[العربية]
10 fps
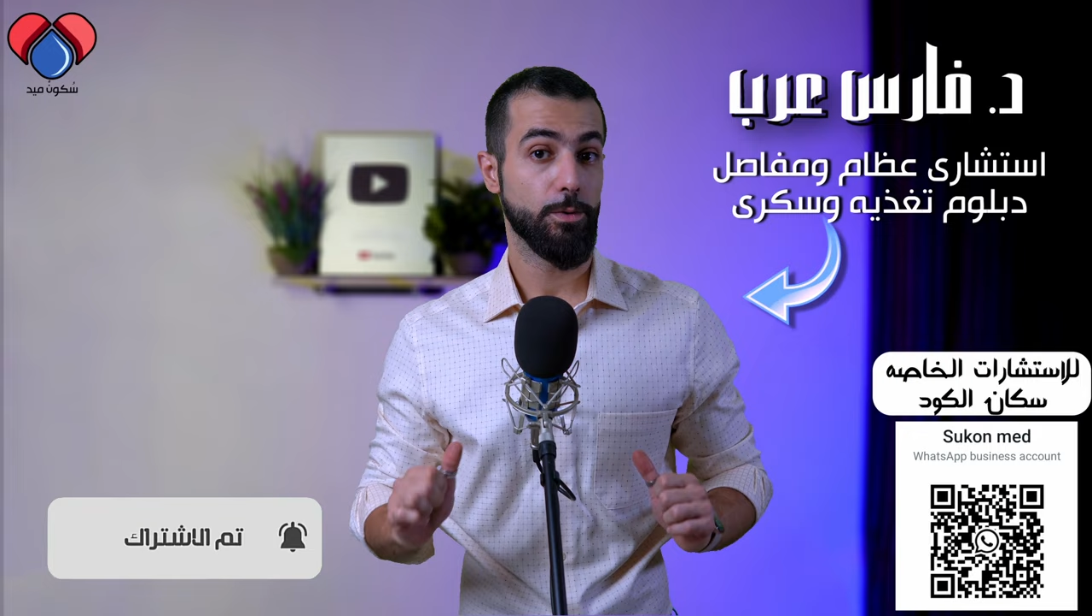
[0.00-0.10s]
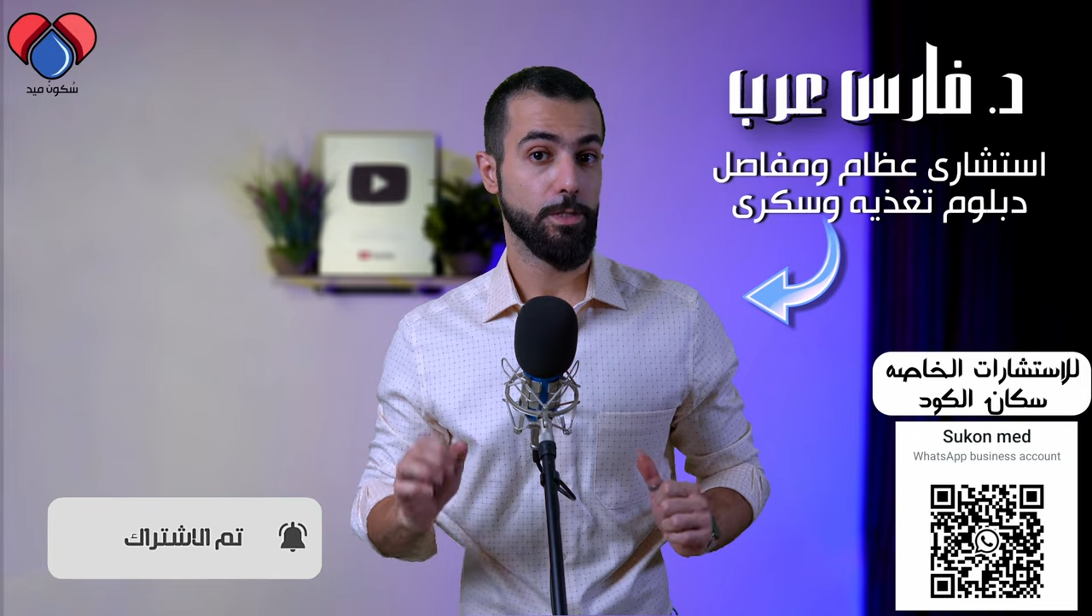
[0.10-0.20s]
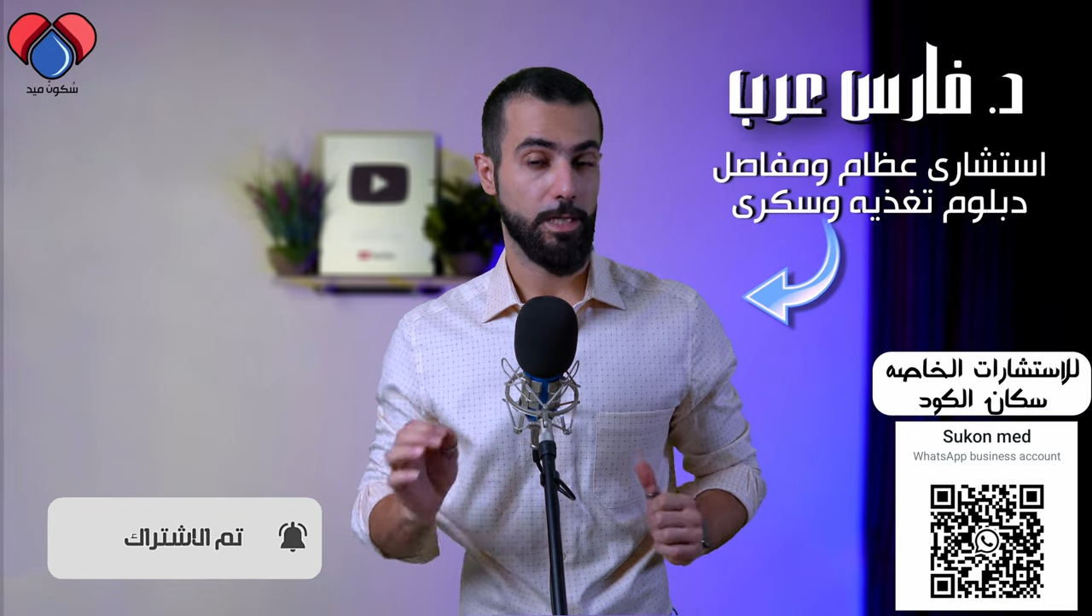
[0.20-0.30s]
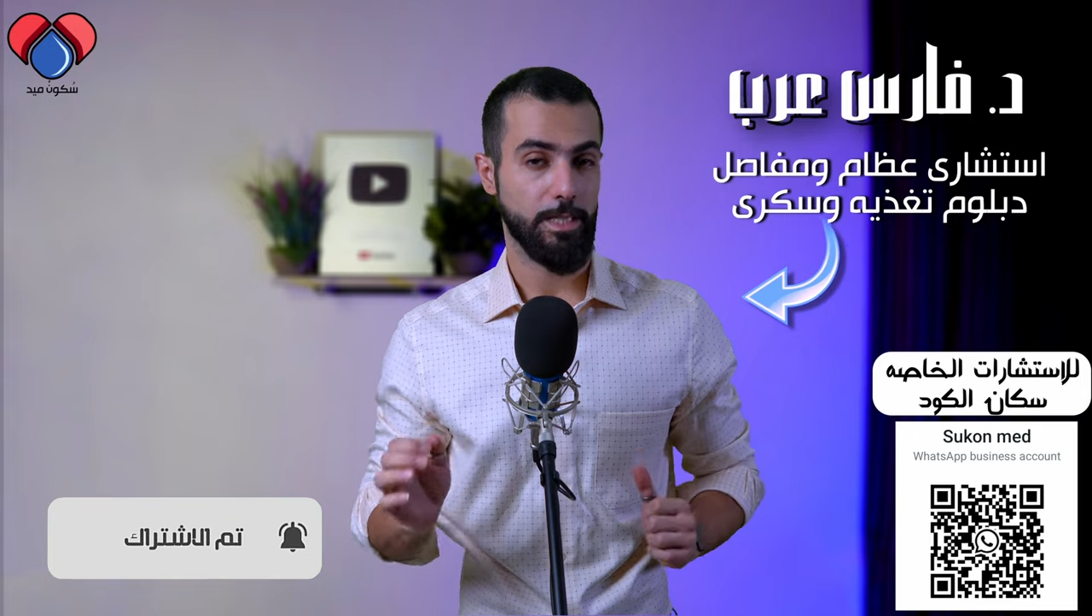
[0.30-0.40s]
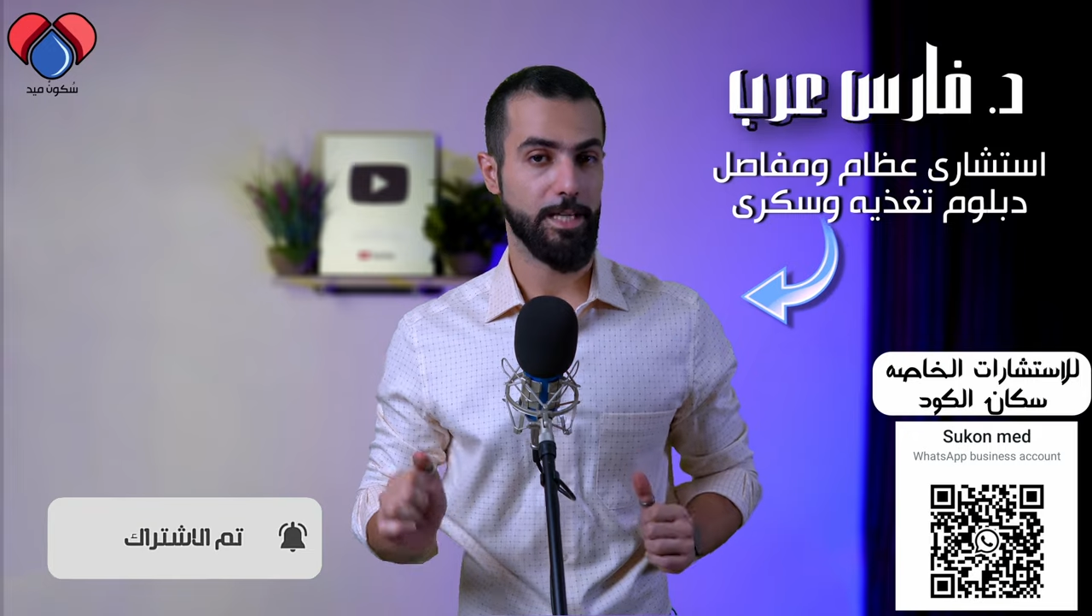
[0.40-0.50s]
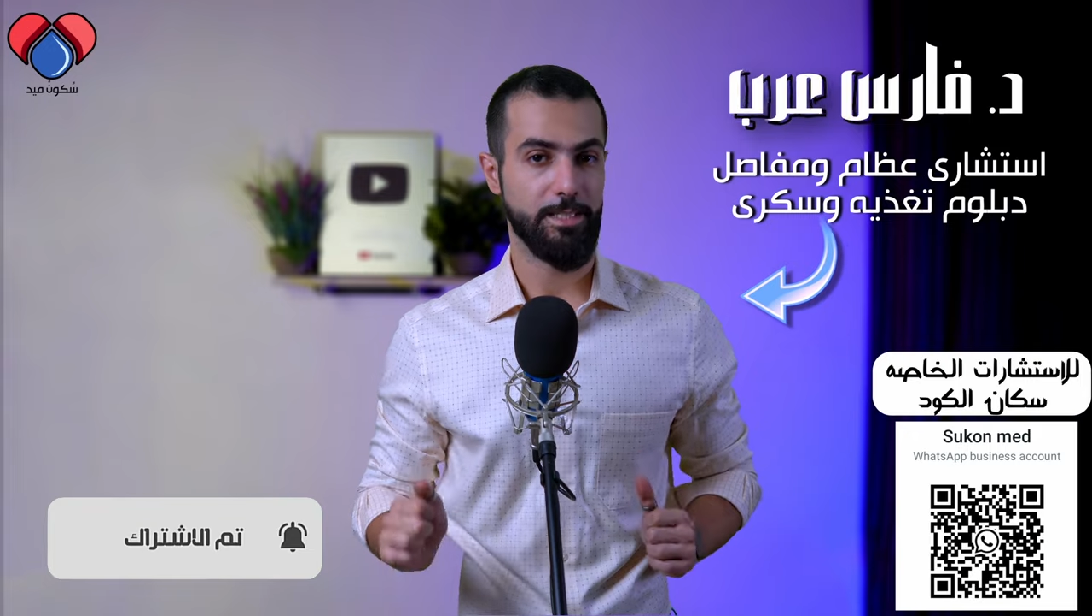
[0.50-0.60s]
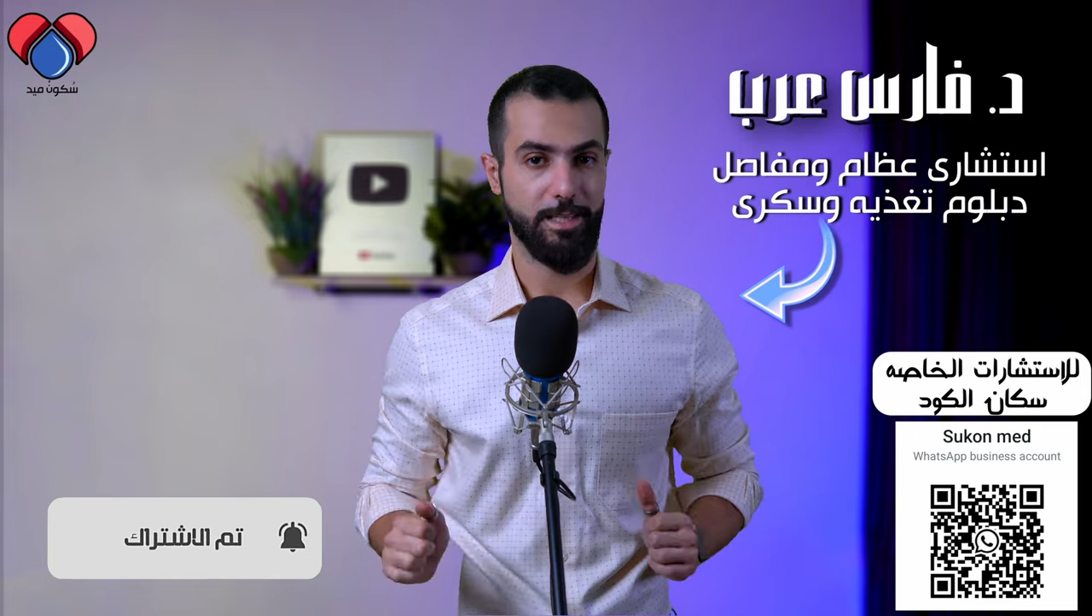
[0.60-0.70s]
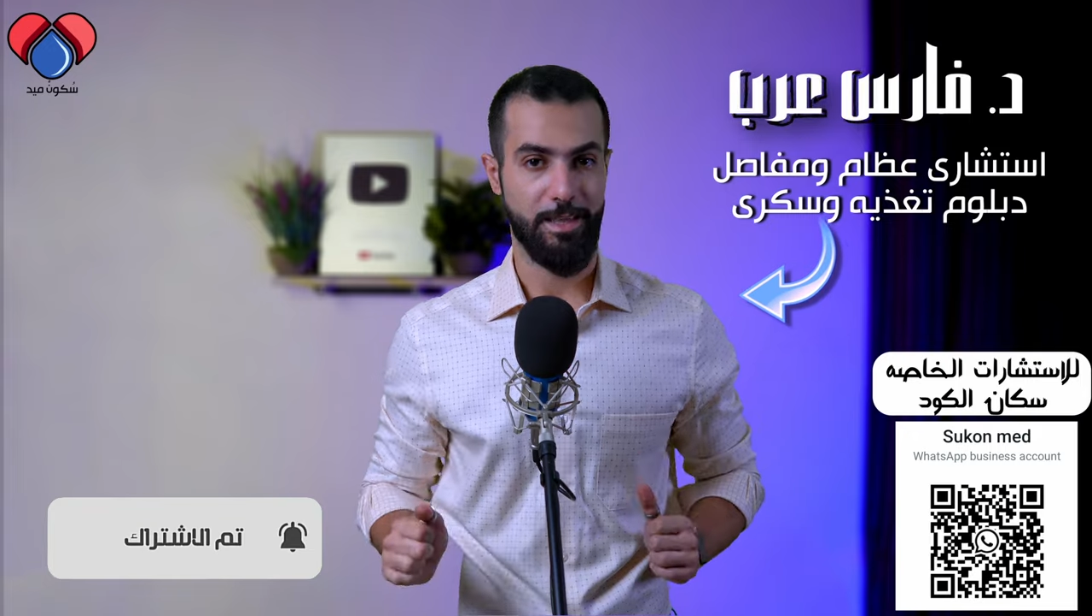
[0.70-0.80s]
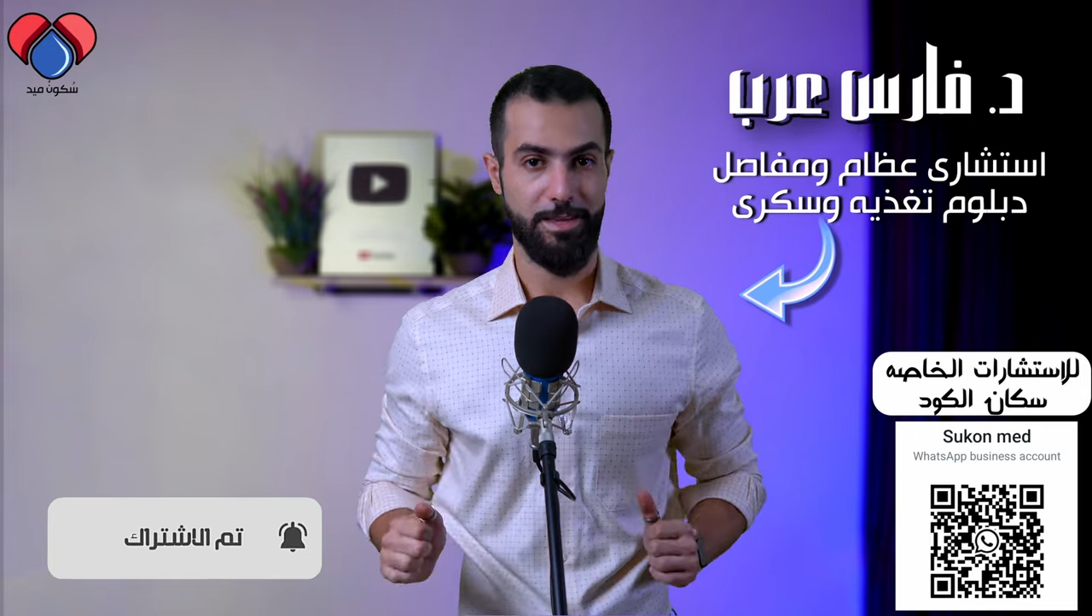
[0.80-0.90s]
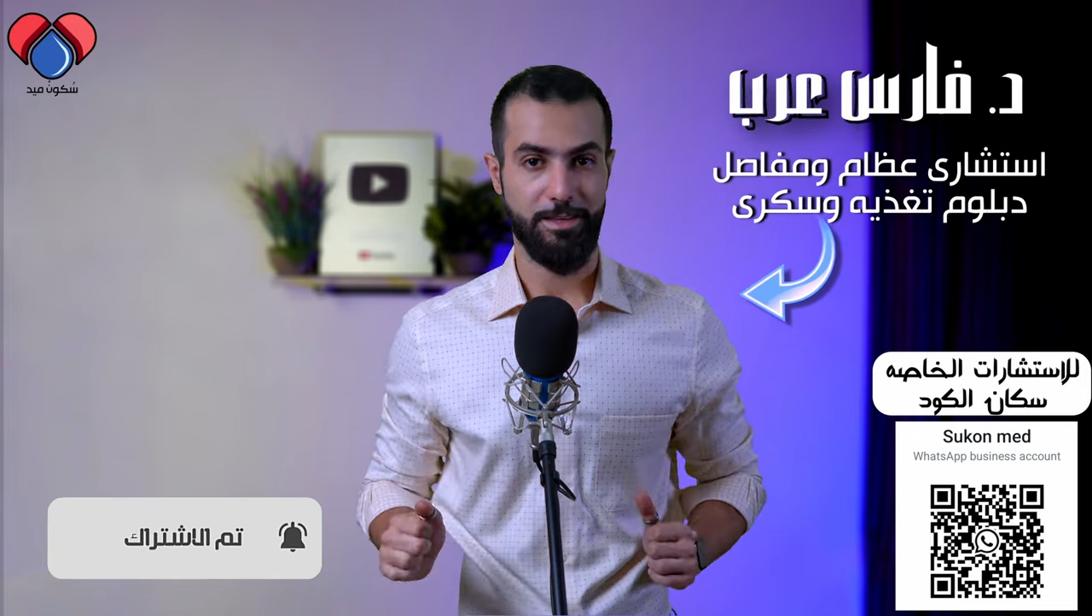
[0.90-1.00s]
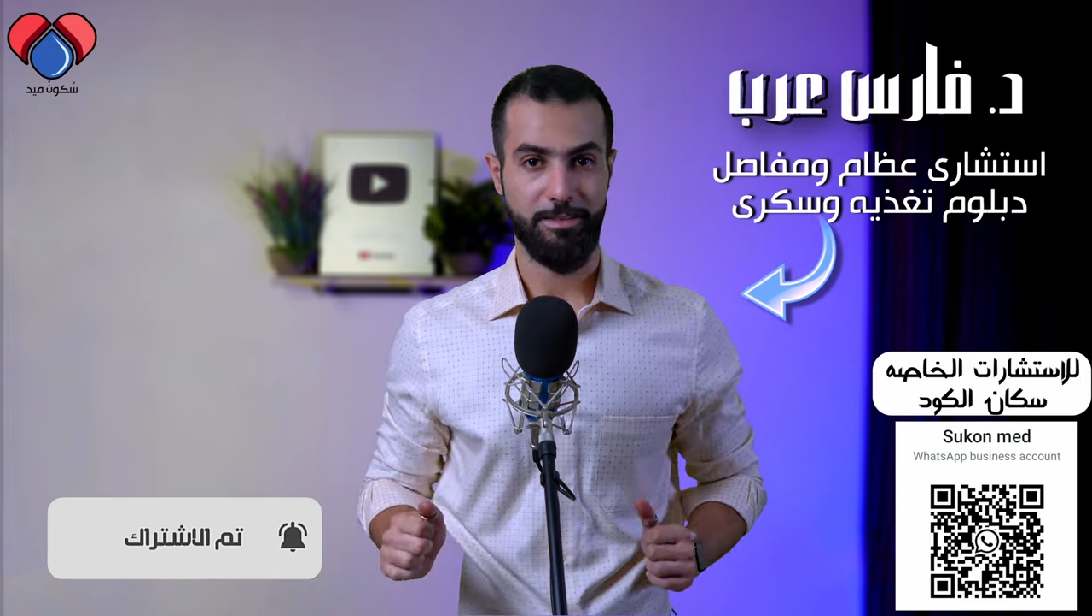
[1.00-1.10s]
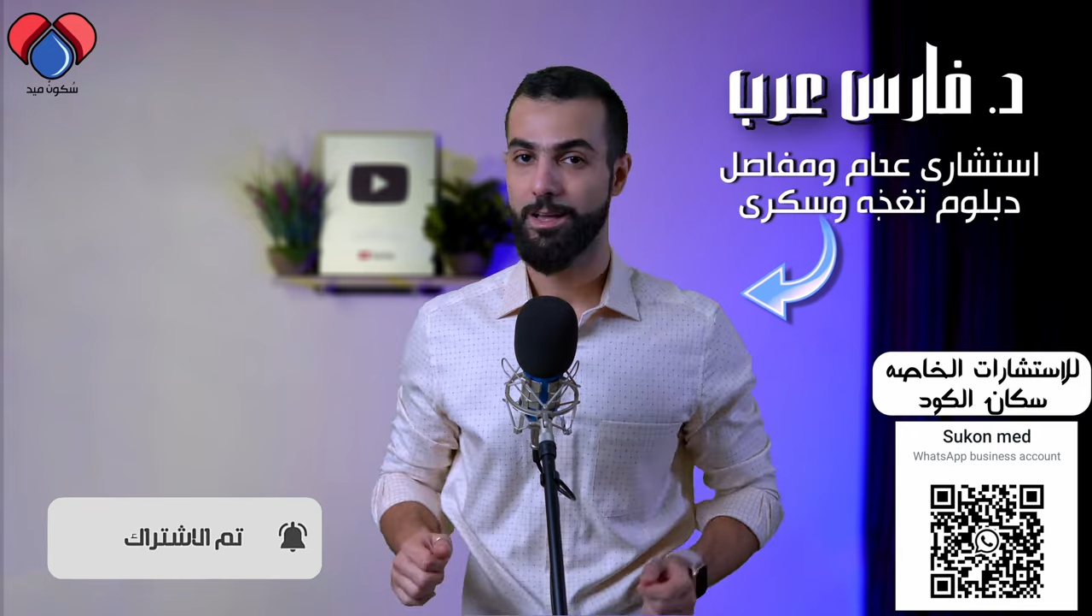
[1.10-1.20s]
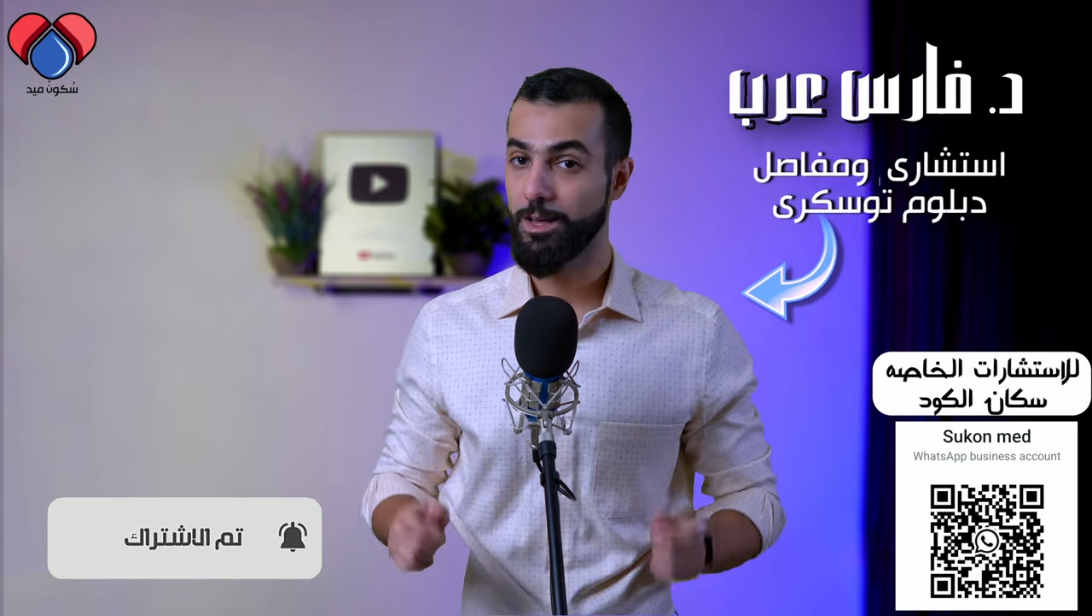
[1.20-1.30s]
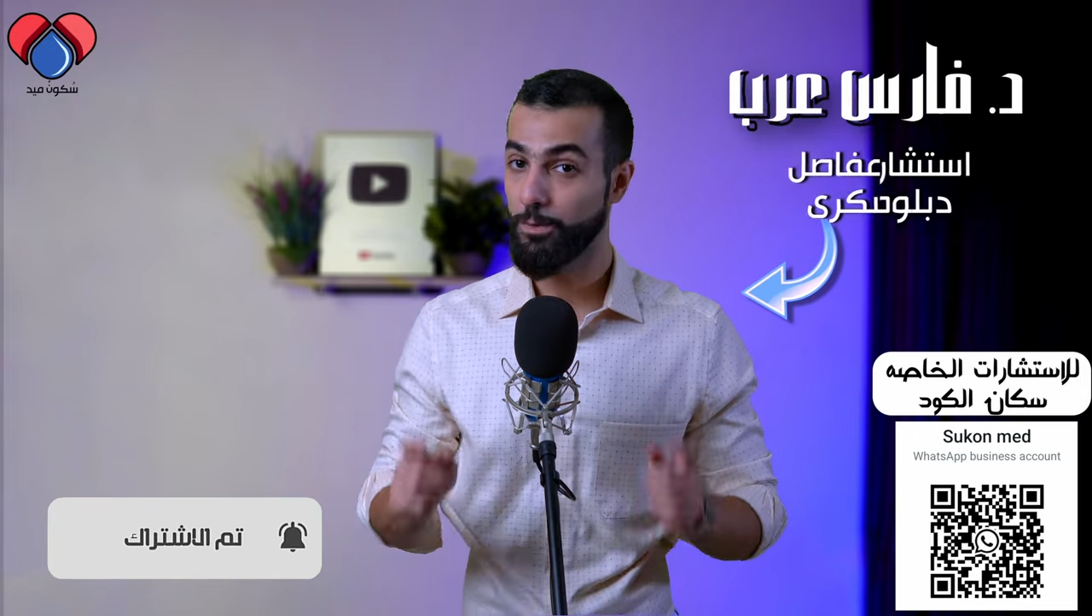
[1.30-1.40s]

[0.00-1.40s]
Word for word: وللقناة الكثير